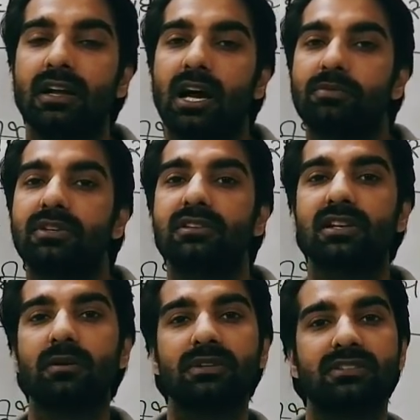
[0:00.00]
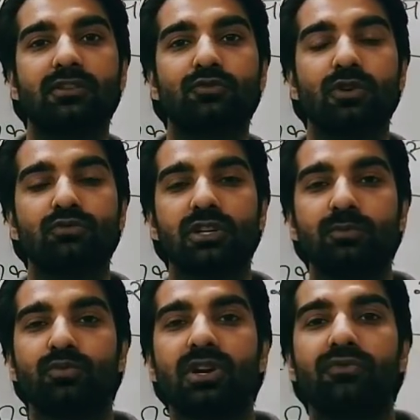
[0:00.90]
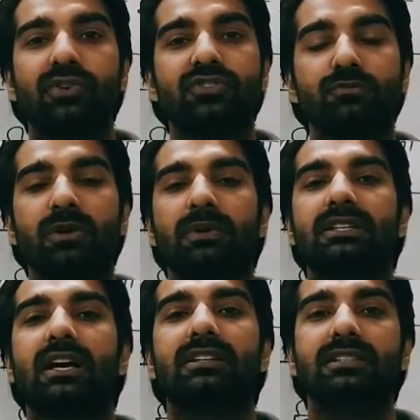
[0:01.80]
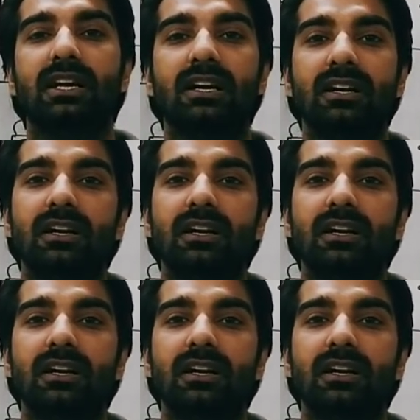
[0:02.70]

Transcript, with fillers: अब तीसरा बच्चा जो है उसने पूरे विश्व में बता दिया